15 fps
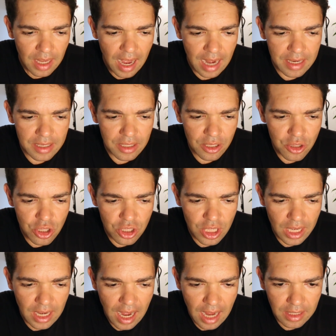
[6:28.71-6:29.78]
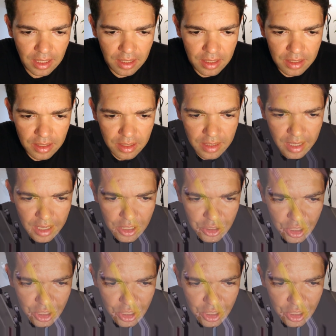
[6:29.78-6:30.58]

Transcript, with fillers: a linha de chegada, e daí a